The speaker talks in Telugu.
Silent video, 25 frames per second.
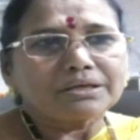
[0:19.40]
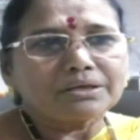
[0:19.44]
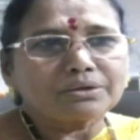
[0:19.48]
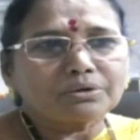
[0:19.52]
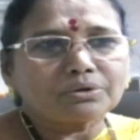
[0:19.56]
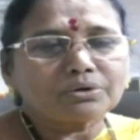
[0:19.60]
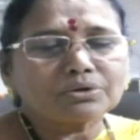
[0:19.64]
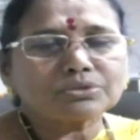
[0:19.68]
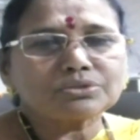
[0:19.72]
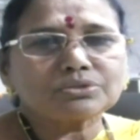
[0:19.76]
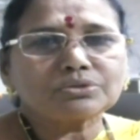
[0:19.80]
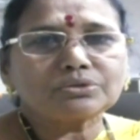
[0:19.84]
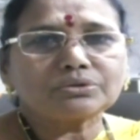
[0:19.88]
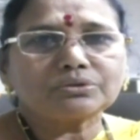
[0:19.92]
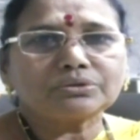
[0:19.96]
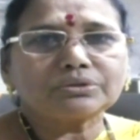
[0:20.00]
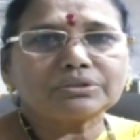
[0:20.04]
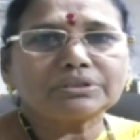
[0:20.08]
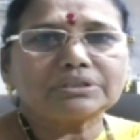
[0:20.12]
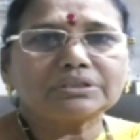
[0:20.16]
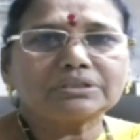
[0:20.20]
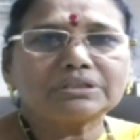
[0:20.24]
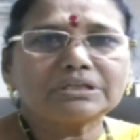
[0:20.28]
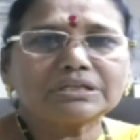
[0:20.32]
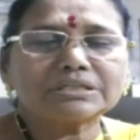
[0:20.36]
ఈరోజు
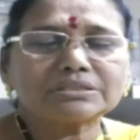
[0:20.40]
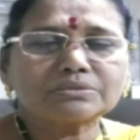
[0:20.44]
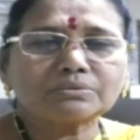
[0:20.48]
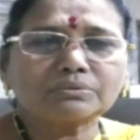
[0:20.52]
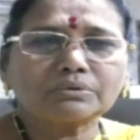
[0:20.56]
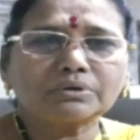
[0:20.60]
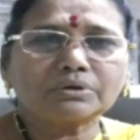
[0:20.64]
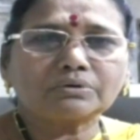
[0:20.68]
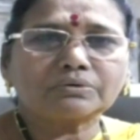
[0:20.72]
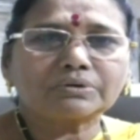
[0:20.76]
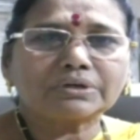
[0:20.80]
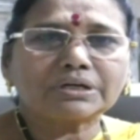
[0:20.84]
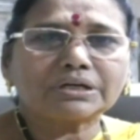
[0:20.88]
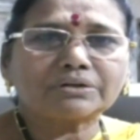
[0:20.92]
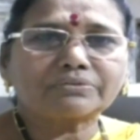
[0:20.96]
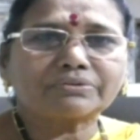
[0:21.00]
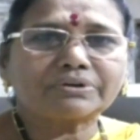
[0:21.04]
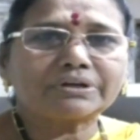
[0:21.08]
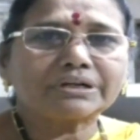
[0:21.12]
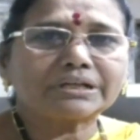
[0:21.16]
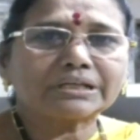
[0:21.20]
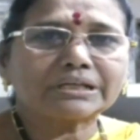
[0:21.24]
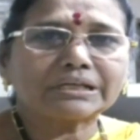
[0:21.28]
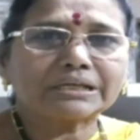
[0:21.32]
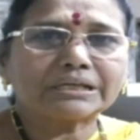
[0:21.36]
ఈ దేశంలో
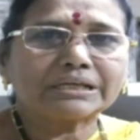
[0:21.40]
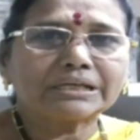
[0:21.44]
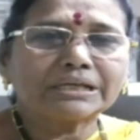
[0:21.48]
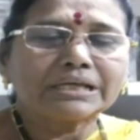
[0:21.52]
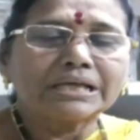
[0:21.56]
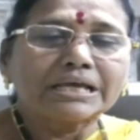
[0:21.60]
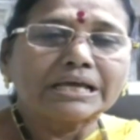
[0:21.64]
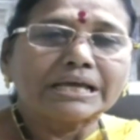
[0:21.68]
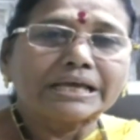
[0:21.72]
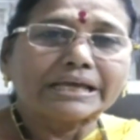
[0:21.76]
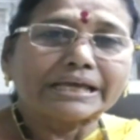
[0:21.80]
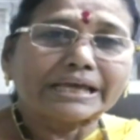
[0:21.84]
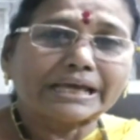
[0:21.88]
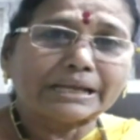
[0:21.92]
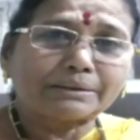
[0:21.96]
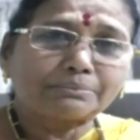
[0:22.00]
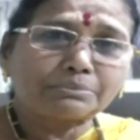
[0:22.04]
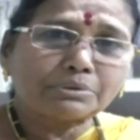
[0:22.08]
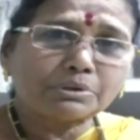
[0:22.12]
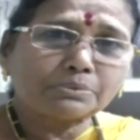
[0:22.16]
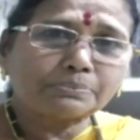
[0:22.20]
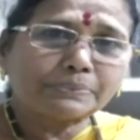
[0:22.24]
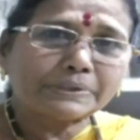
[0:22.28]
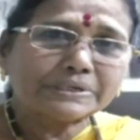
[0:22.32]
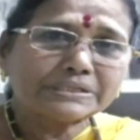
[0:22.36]
ఉన్నటువంటి
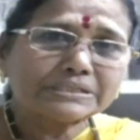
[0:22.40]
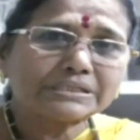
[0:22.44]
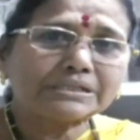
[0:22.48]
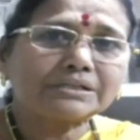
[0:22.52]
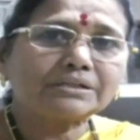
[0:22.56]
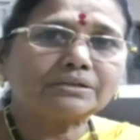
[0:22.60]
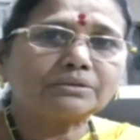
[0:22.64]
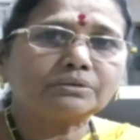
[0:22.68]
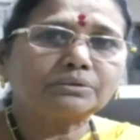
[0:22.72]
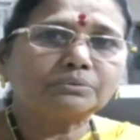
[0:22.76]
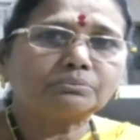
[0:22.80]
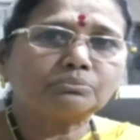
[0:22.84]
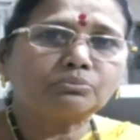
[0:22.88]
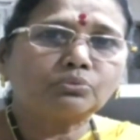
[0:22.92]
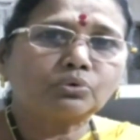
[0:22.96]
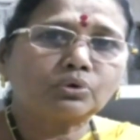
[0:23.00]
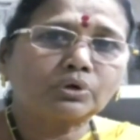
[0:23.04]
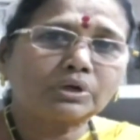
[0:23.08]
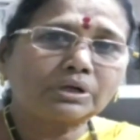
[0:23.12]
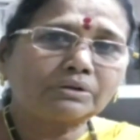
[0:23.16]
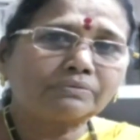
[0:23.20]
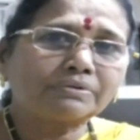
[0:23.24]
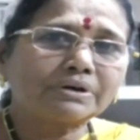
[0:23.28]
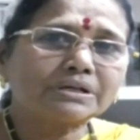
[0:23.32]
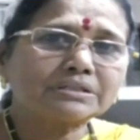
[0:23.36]
ఎనభై పర్సెంట్
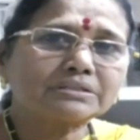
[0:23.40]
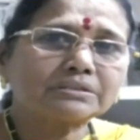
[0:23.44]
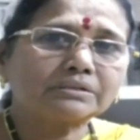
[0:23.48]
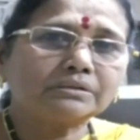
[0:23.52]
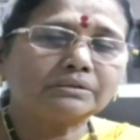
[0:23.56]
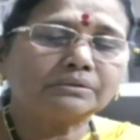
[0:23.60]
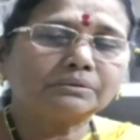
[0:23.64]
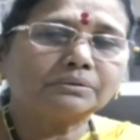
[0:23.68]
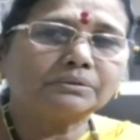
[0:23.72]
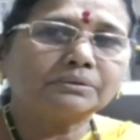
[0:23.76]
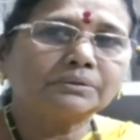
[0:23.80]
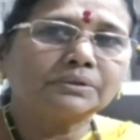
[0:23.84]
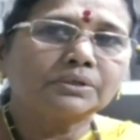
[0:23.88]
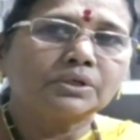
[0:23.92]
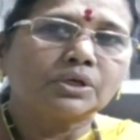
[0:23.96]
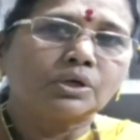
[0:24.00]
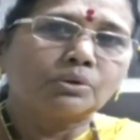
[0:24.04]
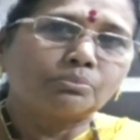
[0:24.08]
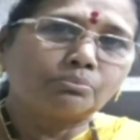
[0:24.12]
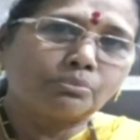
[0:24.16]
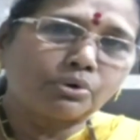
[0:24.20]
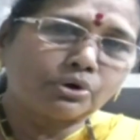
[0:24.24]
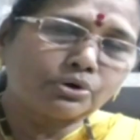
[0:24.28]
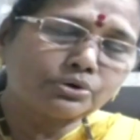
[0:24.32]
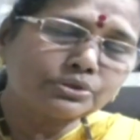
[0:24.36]
మూలనివాసులు
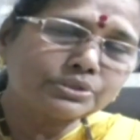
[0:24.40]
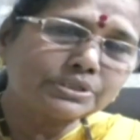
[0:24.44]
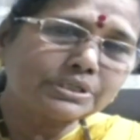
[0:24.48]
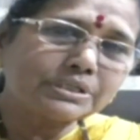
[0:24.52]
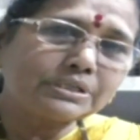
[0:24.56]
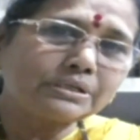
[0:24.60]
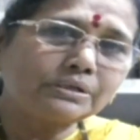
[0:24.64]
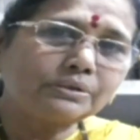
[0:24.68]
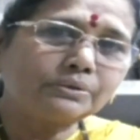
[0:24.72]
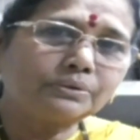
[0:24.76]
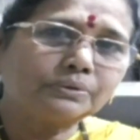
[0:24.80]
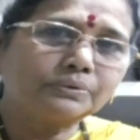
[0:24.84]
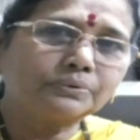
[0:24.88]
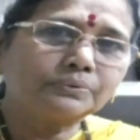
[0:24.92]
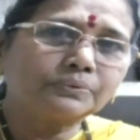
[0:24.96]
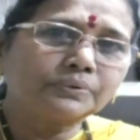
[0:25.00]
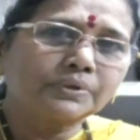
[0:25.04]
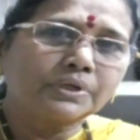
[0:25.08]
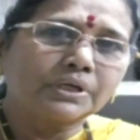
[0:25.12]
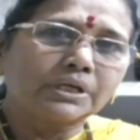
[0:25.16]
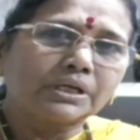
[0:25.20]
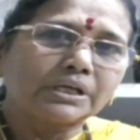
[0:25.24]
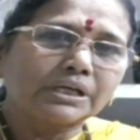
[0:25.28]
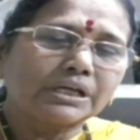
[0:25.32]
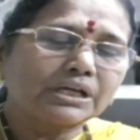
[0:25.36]
బహుజనులు
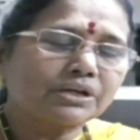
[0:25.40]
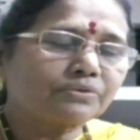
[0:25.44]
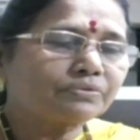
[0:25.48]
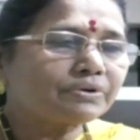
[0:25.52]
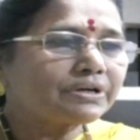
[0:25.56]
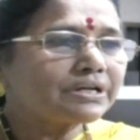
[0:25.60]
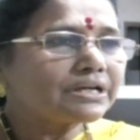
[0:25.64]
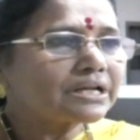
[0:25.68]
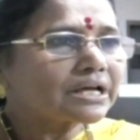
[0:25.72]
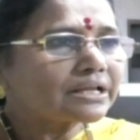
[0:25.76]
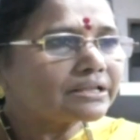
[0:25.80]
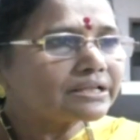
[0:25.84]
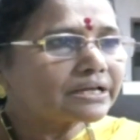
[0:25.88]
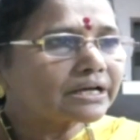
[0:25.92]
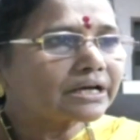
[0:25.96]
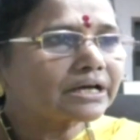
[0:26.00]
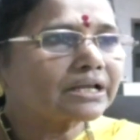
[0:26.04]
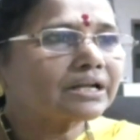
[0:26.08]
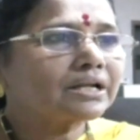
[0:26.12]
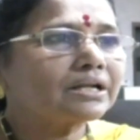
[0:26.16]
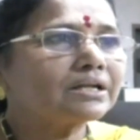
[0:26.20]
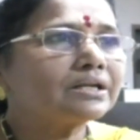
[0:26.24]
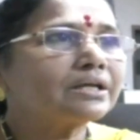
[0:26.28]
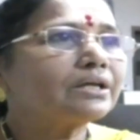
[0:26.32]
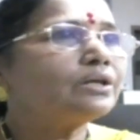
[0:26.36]
ఎటువంటి
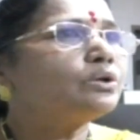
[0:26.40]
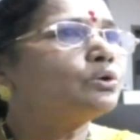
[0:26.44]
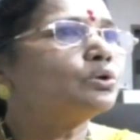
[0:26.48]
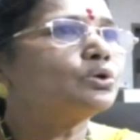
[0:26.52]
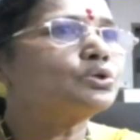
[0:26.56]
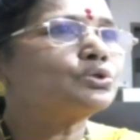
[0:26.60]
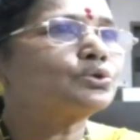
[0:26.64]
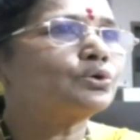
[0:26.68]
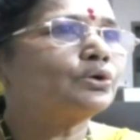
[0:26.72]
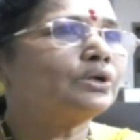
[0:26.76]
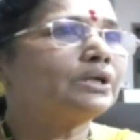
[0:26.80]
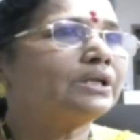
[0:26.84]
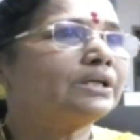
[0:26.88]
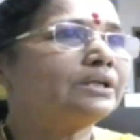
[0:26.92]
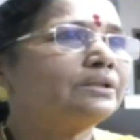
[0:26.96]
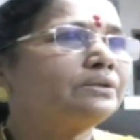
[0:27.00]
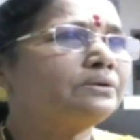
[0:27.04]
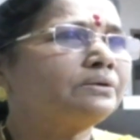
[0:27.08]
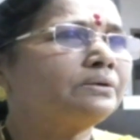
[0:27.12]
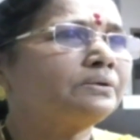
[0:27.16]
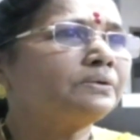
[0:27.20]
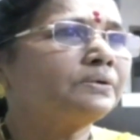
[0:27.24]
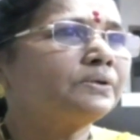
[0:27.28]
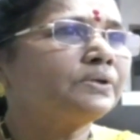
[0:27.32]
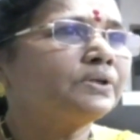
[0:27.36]
అధికారానికి
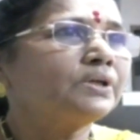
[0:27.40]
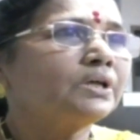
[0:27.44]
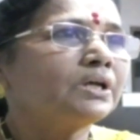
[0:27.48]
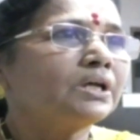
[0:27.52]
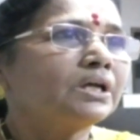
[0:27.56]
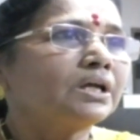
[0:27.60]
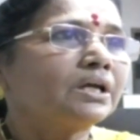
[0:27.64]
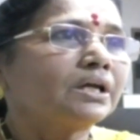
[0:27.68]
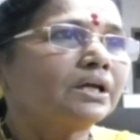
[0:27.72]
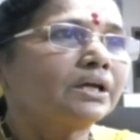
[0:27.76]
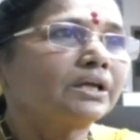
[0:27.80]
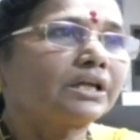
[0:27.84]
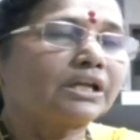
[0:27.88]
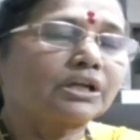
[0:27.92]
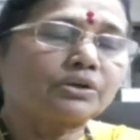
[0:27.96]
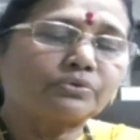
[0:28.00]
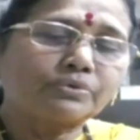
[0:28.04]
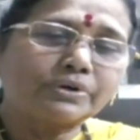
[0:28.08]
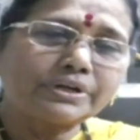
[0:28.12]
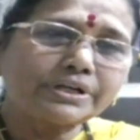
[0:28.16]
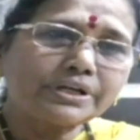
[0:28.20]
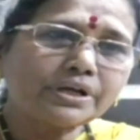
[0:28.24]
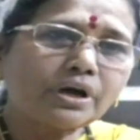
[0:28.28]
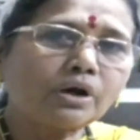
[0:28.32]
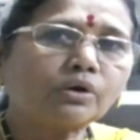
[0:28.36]
నోచుకోలేదు
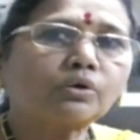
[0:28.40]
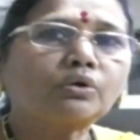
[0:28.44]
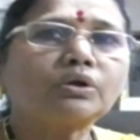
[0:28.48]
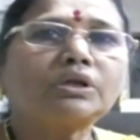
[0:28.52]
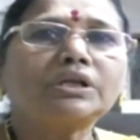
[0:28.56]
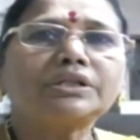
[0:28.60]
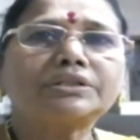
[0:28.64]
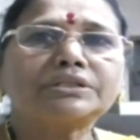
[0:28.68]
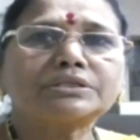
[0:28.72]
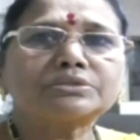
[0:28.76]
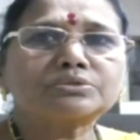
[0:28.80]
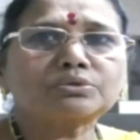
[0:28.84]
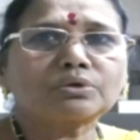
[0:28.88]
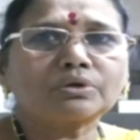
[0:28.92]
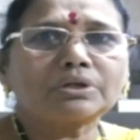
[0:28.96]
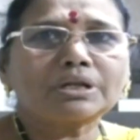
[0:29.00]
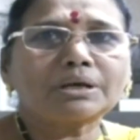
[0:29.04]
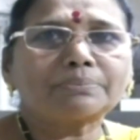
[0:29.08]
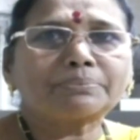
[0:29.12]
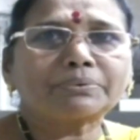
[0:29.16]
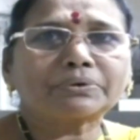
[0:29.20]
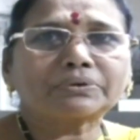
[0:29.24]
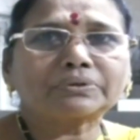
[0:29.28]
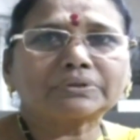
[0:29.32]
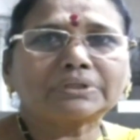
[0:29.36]
ఎటువంటి హక్కుల్ని
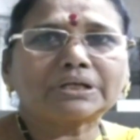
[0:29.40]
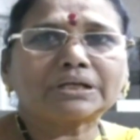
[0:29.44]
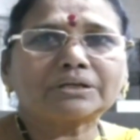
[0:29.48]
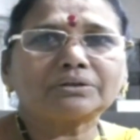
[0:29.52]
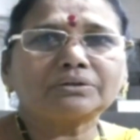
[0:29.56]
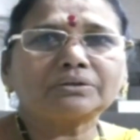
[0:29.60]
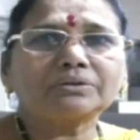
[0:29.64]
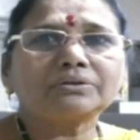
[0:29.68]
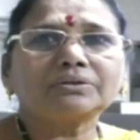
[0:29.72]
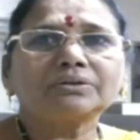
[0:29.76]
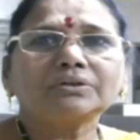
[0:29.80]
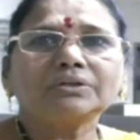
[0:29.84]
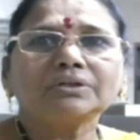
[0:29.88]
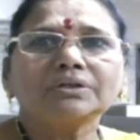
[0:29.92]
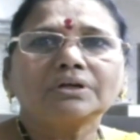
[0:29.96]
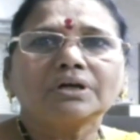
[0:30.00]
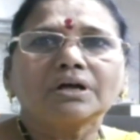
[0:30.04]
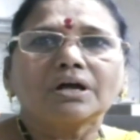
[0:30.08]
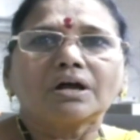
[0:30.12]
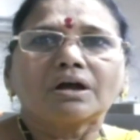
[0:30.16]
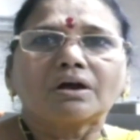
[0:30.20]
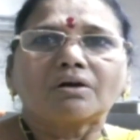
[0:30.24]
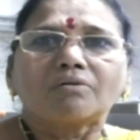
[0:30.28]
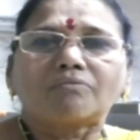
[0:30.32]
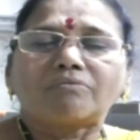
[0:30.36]
తీసుకోలేకపోతున్నారు
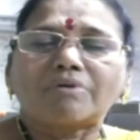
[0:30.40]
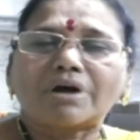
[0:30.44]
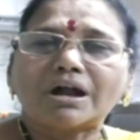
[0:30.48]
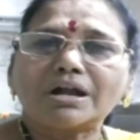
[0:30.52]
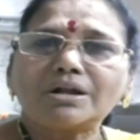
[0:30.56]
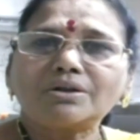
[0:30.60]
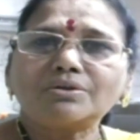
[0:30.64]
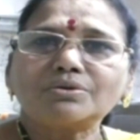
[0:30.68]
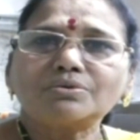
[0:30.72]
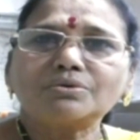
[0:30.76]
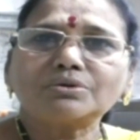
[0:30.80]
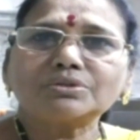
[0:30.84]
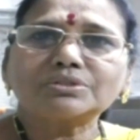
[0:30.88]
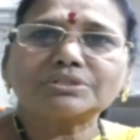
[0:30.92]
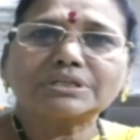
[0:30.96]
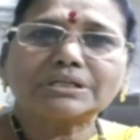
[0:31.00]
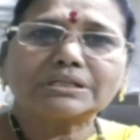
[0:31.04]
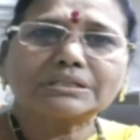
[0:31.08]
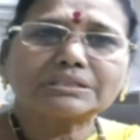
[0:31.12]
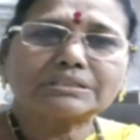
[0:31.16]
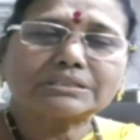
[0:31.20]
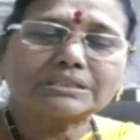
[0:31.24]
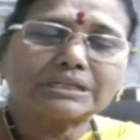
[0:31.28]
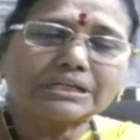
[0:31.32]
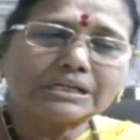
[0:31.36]
వాళ్ళు
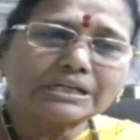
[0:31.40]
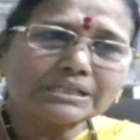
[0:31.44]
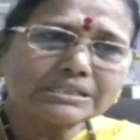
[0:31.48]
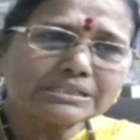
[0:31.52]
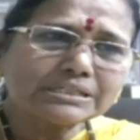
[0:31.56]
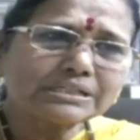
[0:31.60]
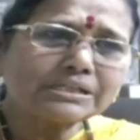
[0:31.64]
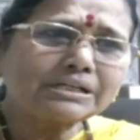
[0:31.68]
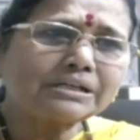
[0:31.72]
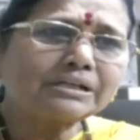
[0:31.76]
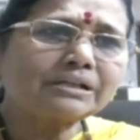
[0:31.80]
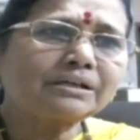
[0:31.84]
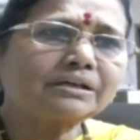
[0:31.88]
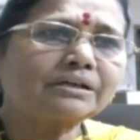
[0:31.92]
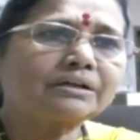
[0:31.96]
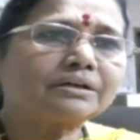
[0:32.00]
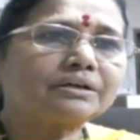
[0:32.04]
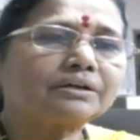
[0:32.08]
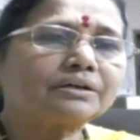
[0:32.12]
చిన్న చిన్న చిన్న